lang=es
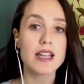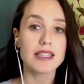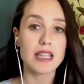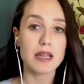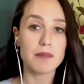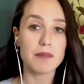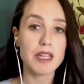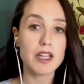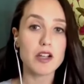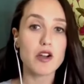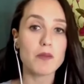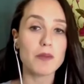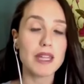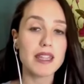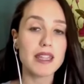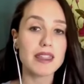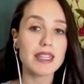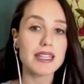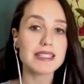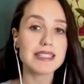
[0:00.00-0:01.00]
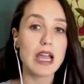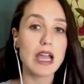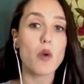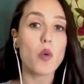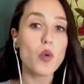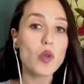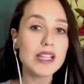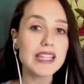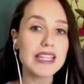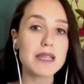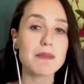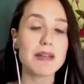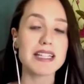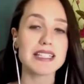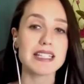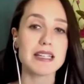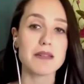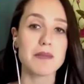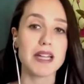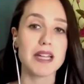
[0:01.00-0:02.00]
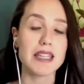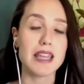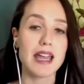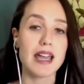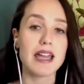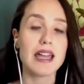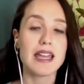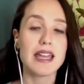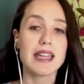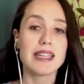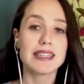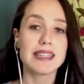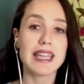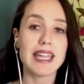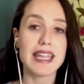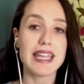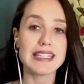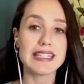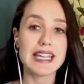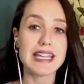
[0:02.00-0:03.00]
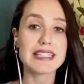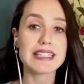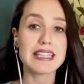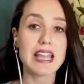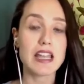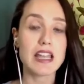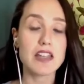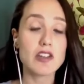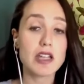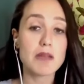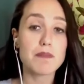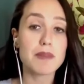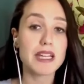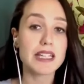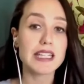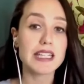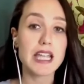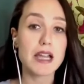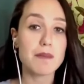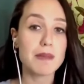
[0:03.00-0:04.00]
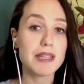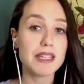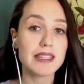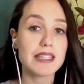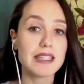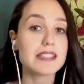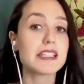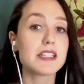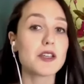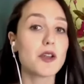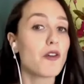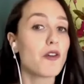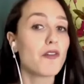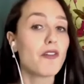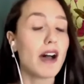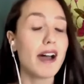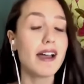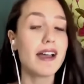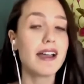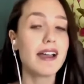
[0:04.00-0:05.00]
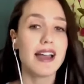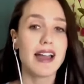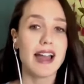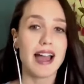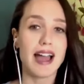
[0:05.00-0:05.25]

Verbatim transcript: También comienza esta última semana de ya este año que prácticamente se nos va.